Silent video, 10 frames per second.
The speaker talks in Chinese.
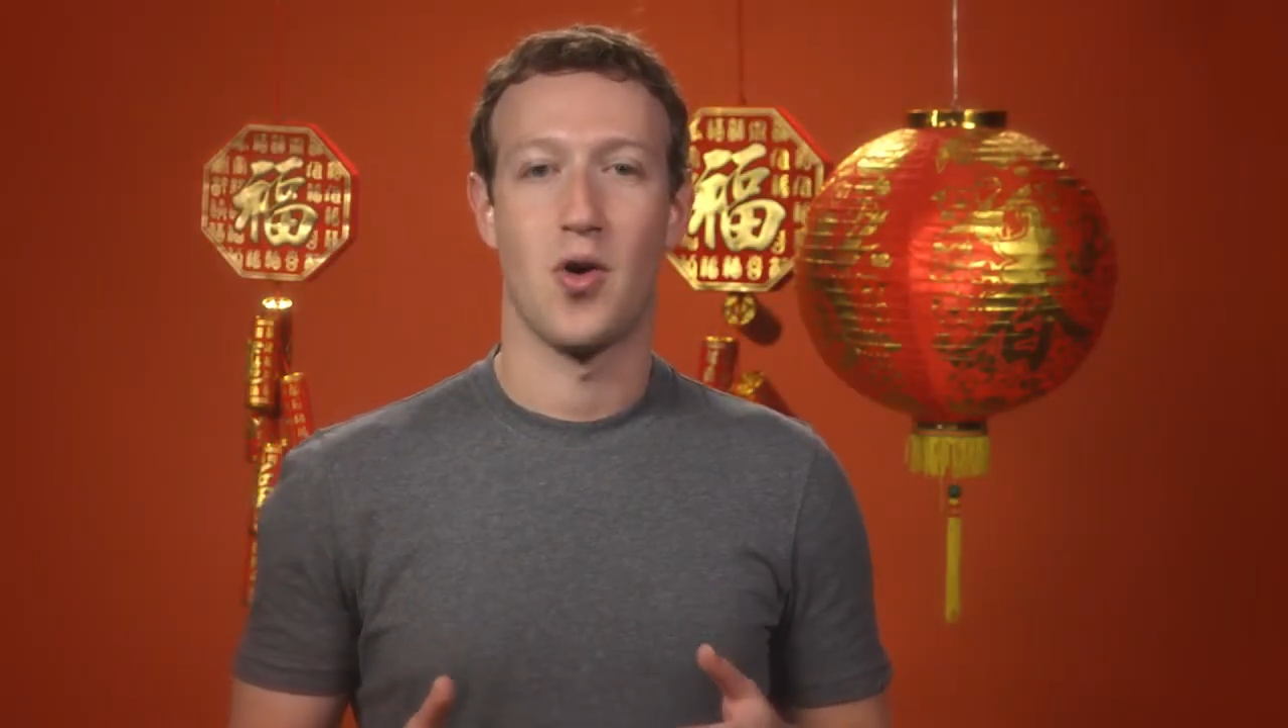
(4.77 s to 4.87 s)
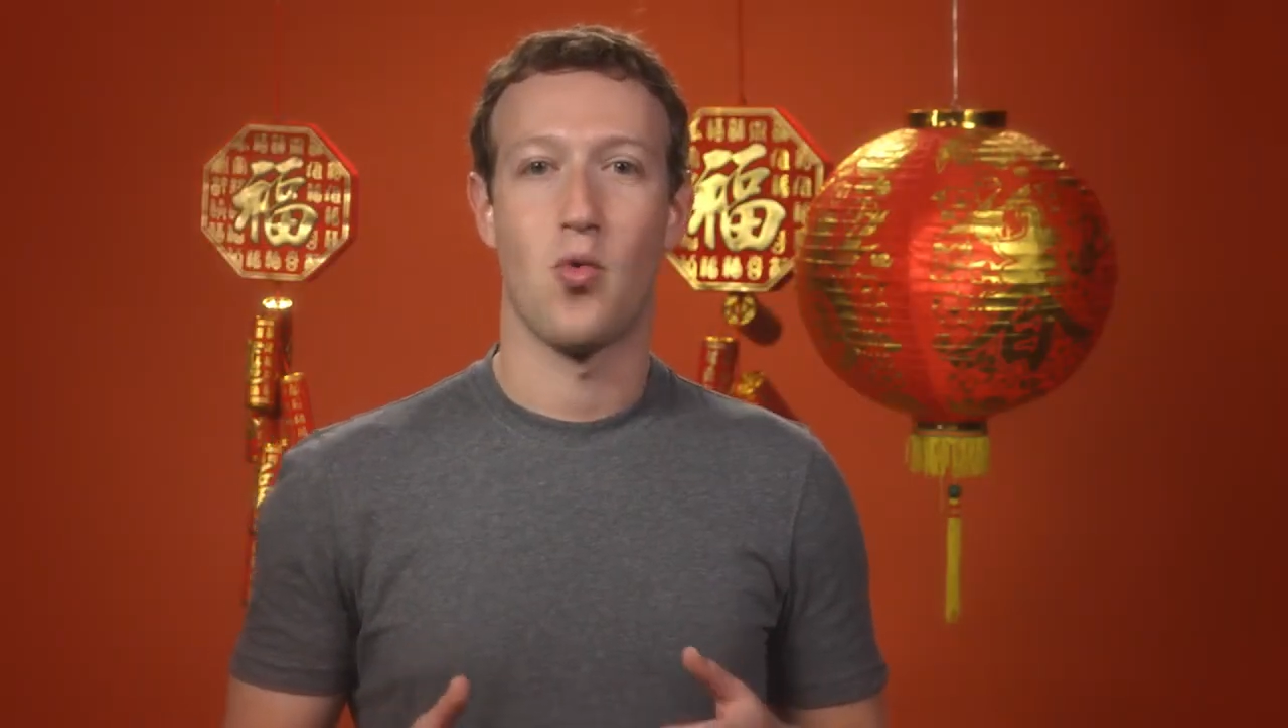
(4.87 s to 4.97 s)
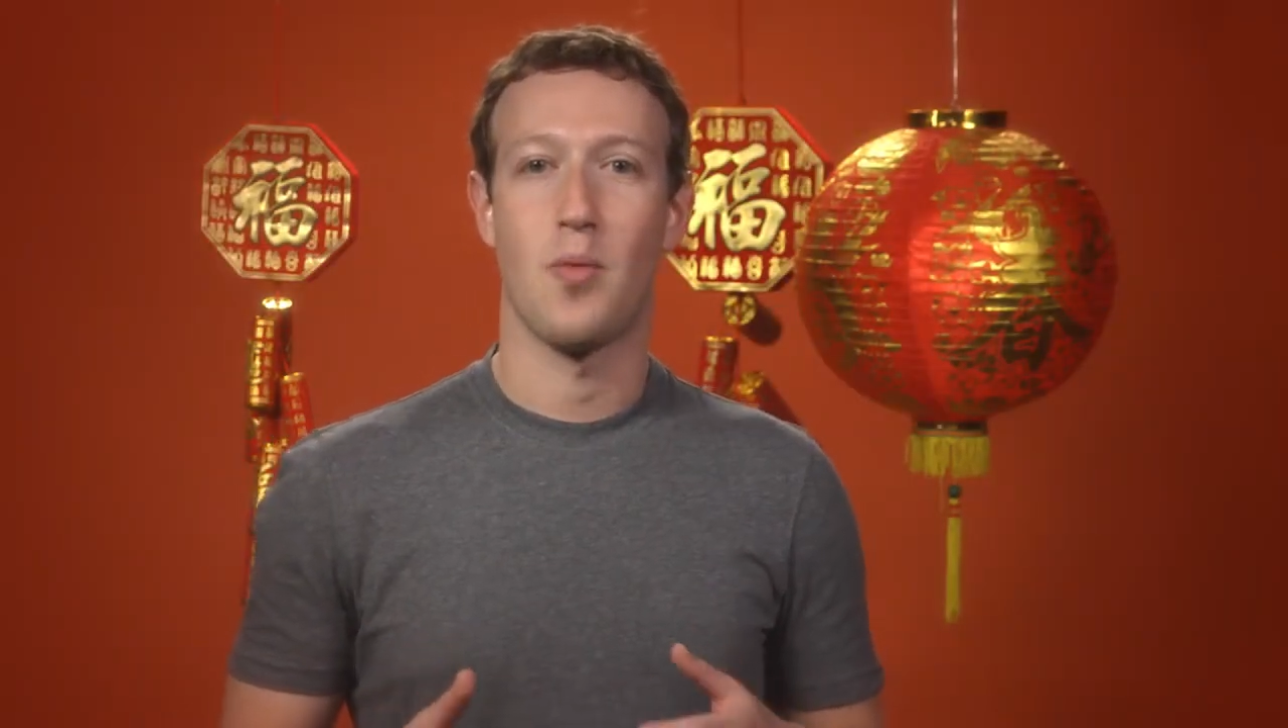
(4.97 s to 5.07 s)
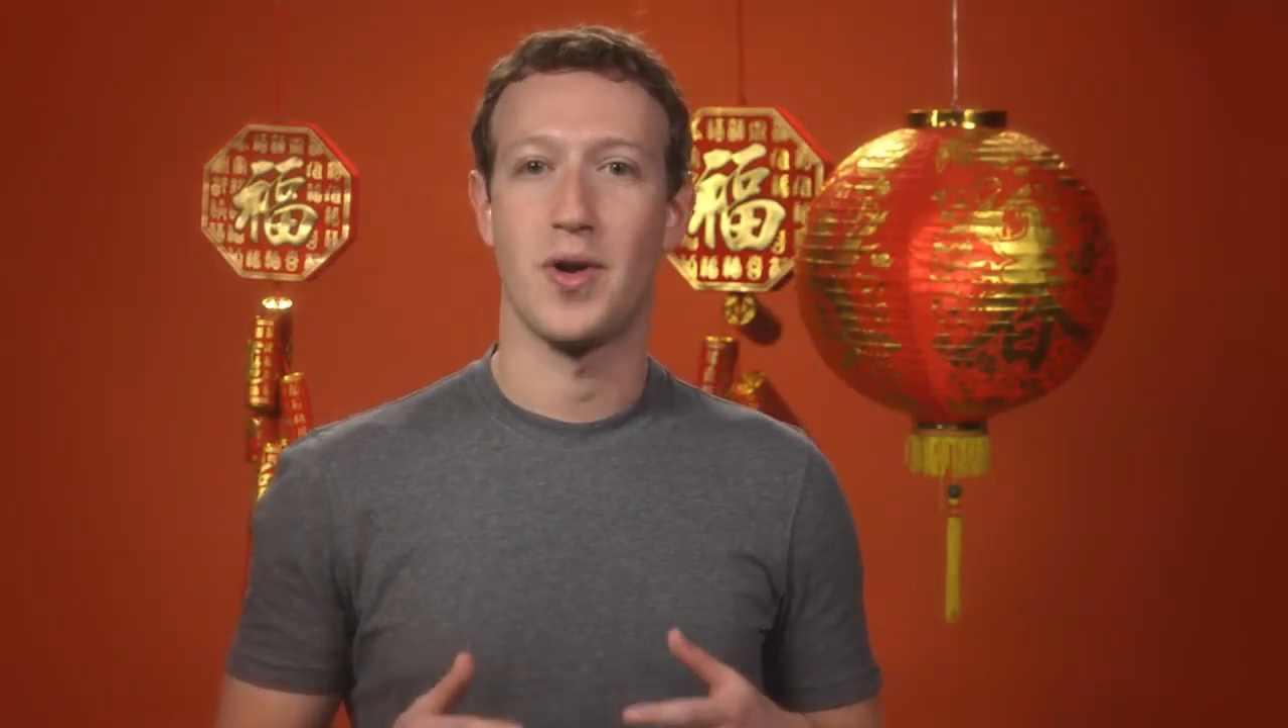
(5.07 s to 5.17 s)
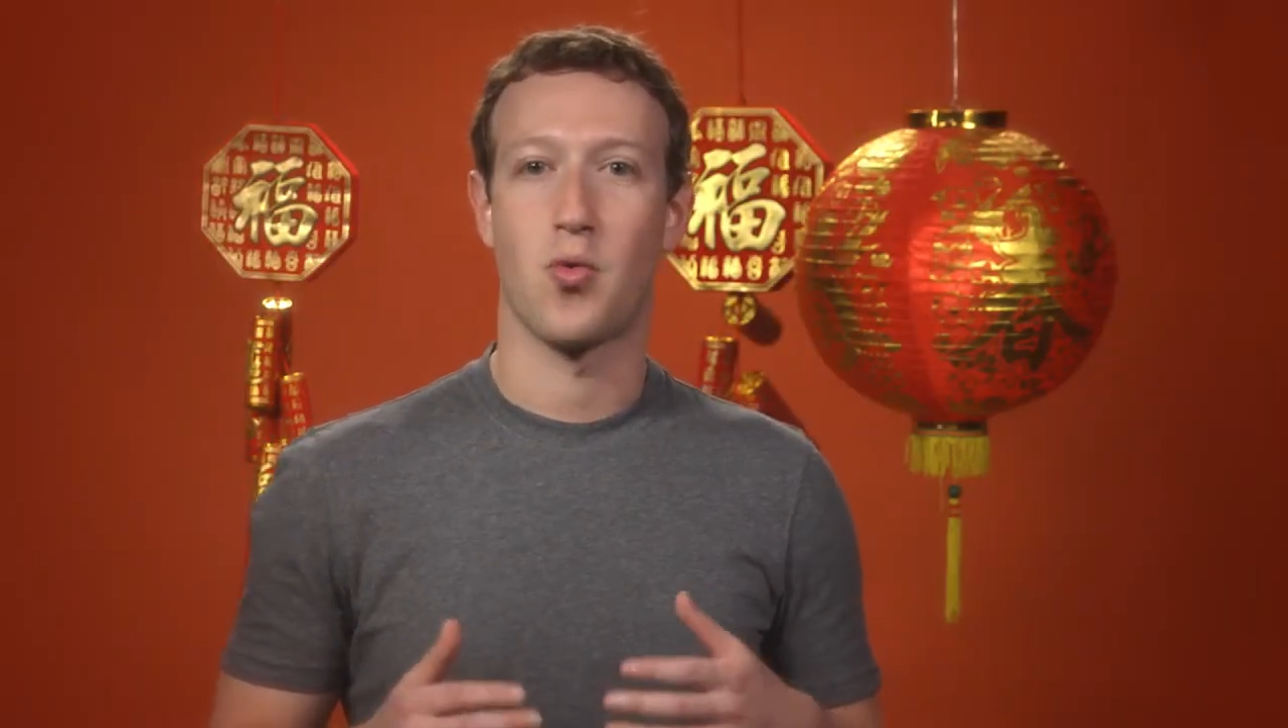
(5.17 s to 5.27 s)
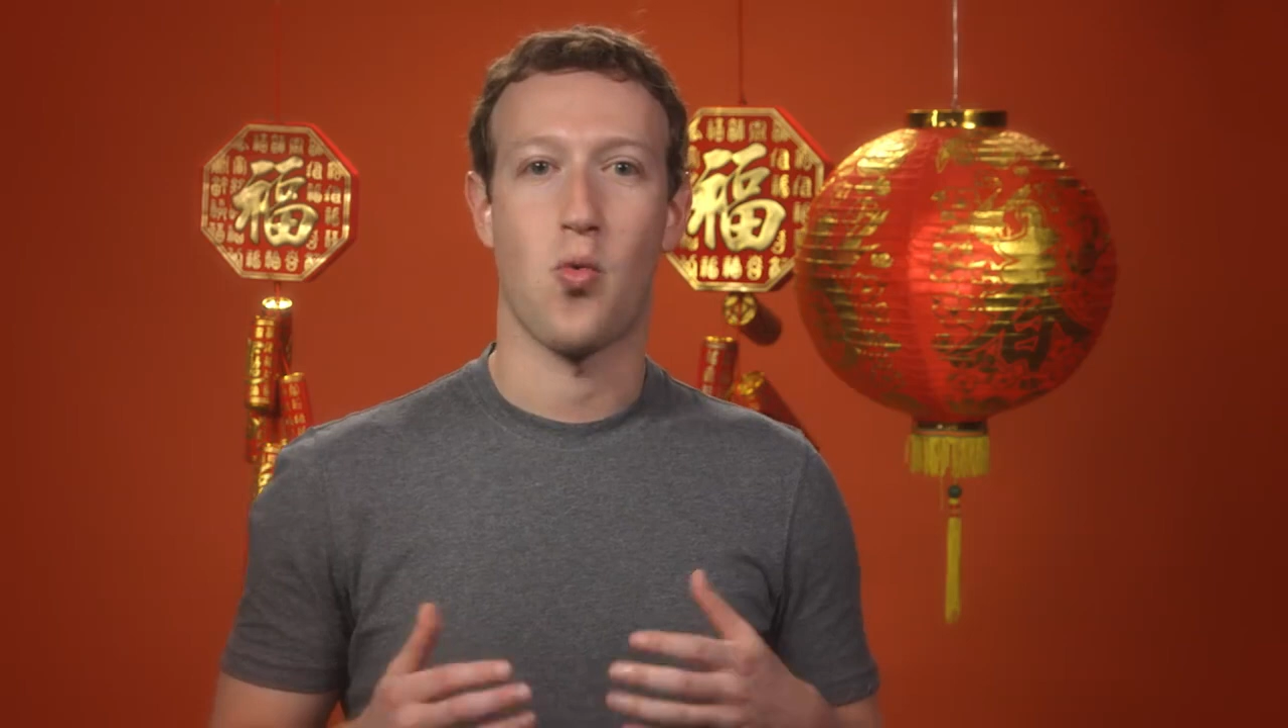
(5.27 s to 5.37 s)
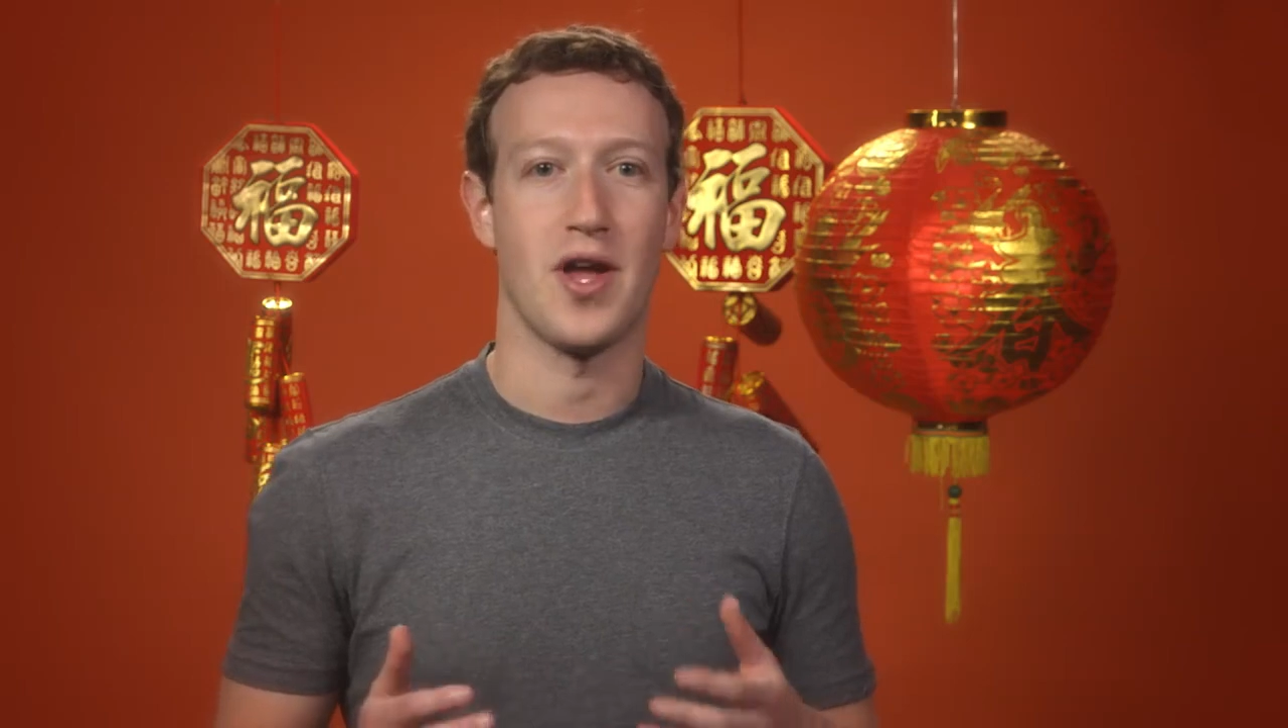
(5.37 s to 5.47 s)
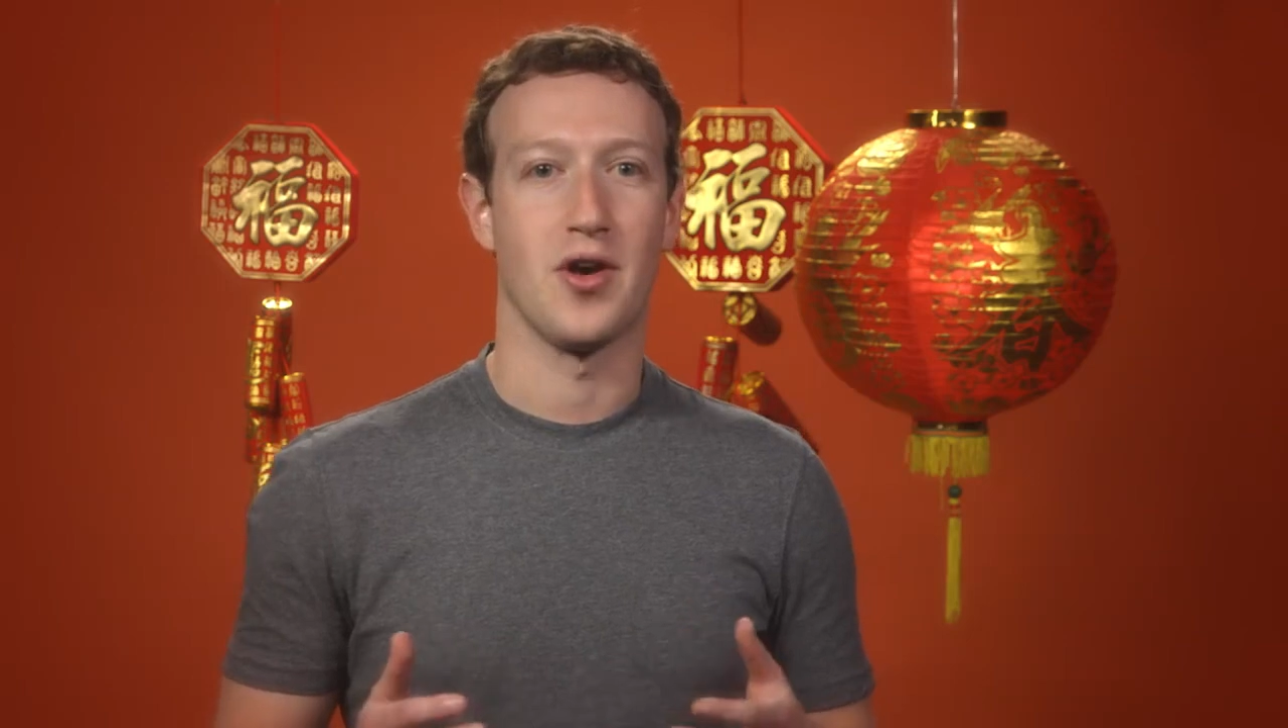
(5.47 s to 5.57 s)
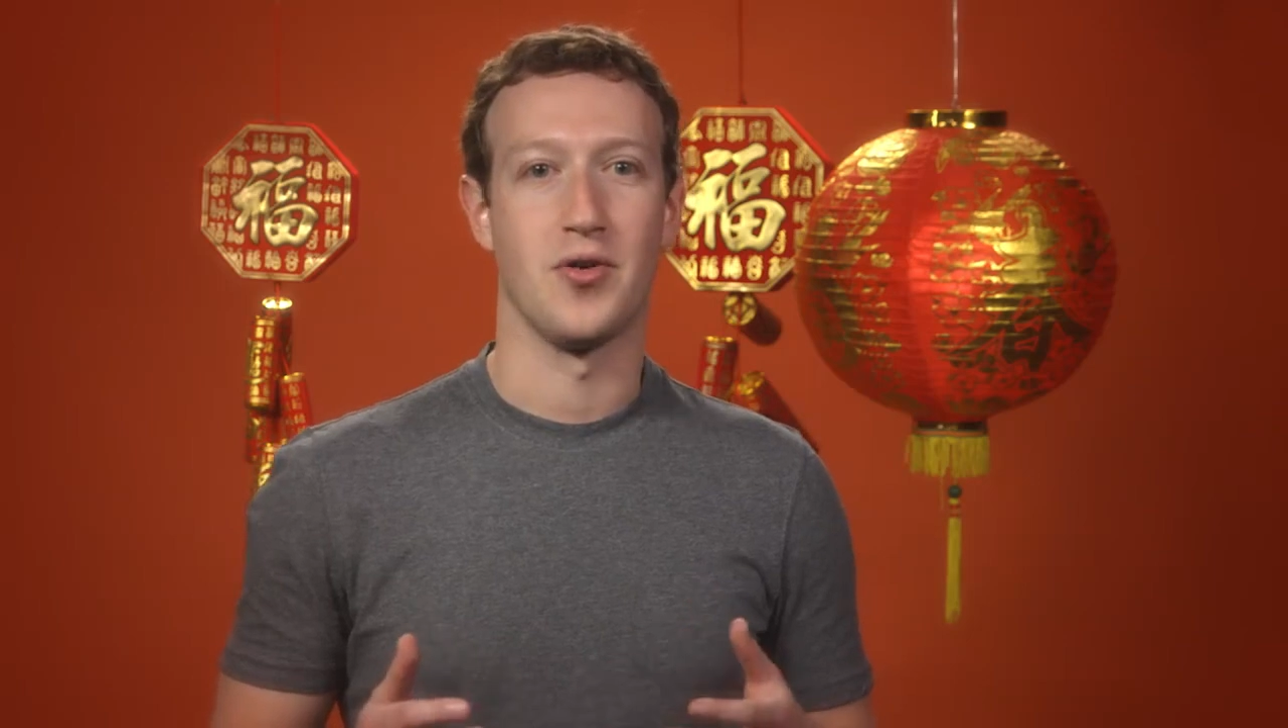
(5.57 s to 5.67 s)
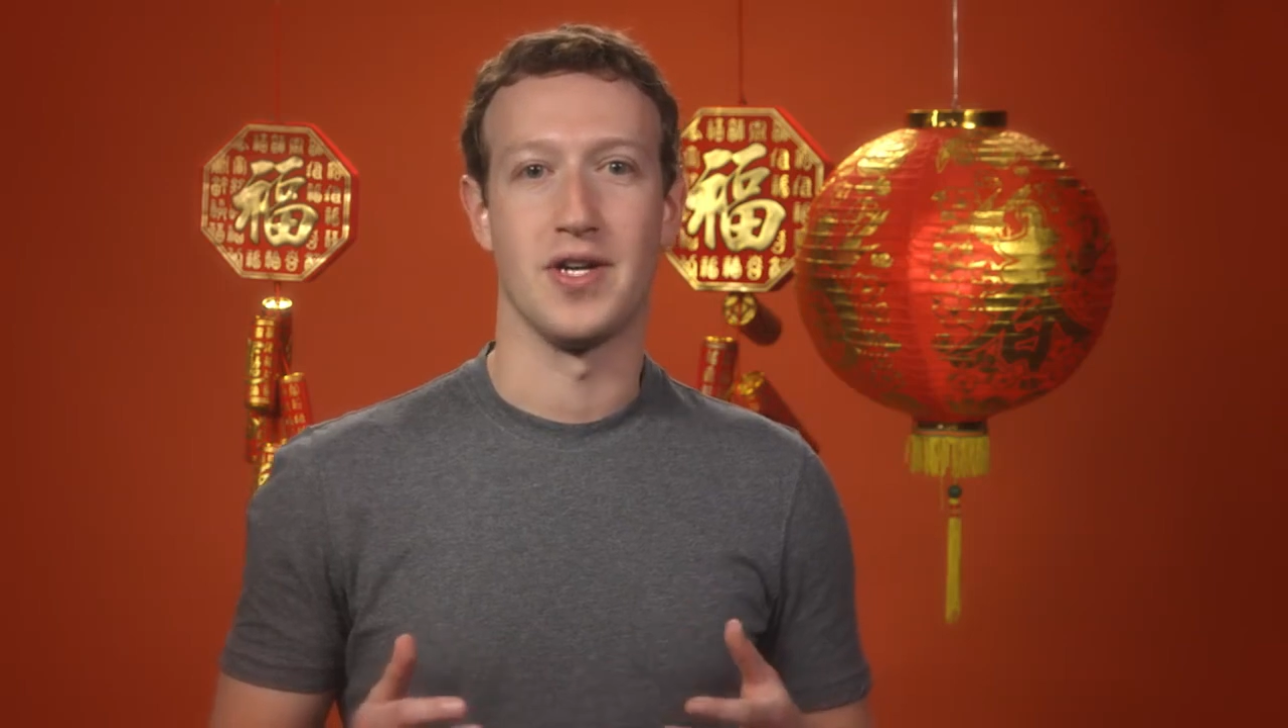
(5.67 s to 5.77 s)
我们会
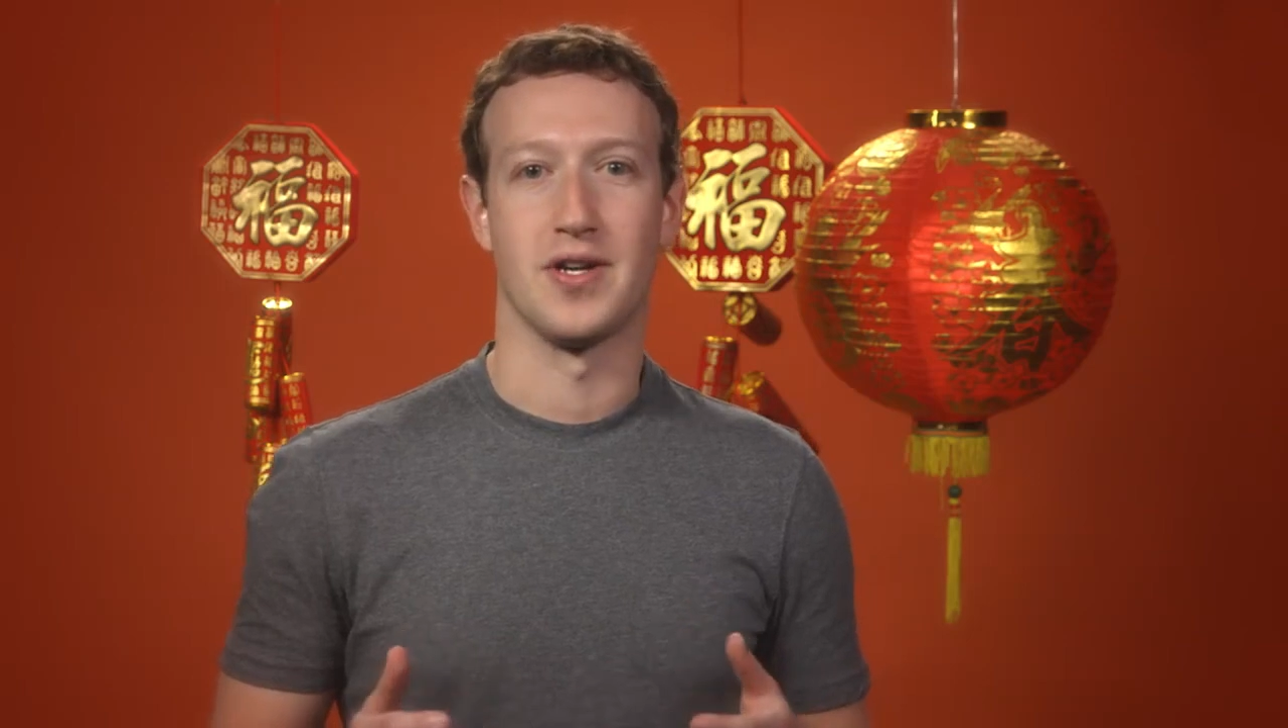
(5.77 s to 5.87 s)
有一